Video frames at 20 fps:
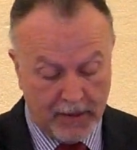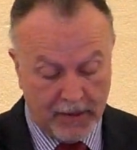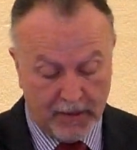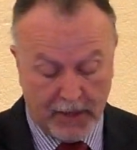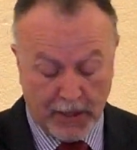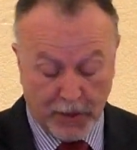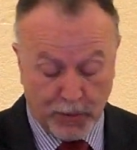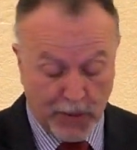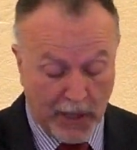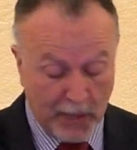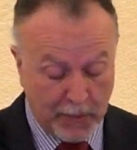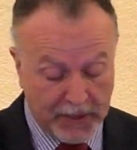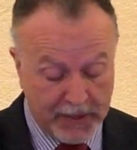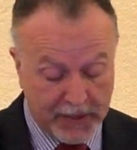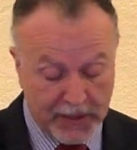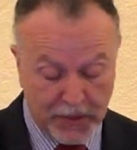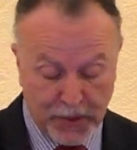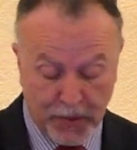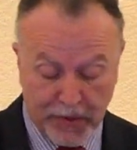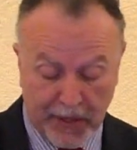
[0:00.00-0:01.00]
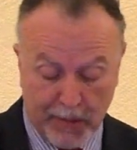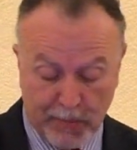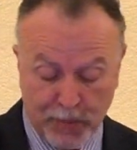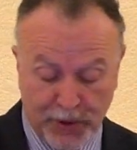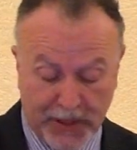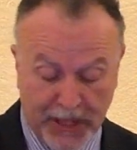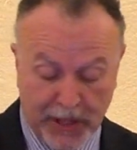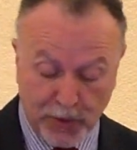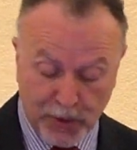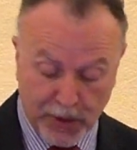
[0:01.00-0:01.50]
Naturalmente
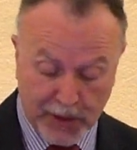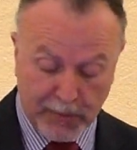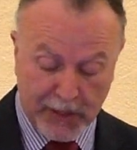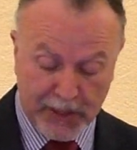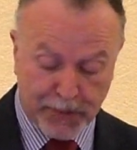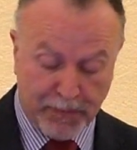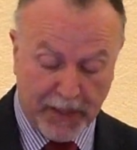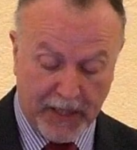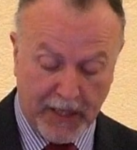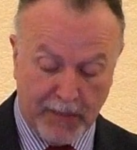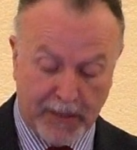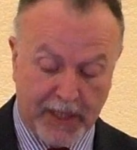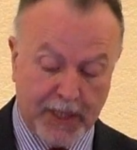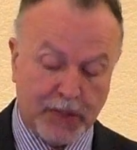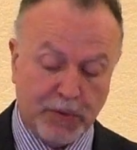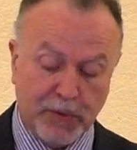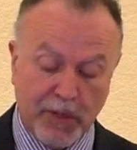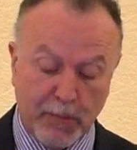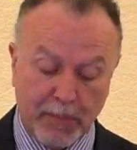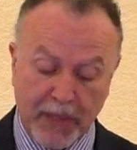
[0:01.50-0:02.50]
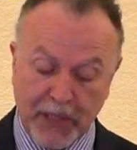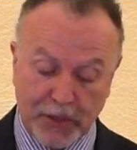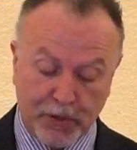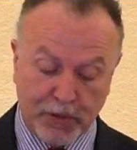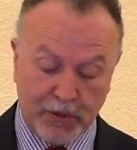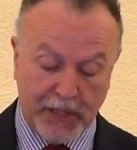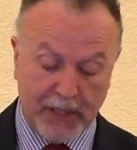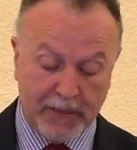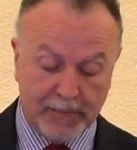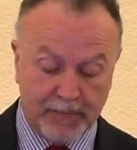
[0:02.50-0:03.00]
asociamos las últimas palabras de una
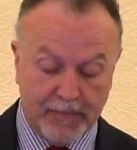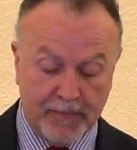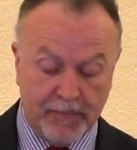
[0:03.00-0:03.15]
persona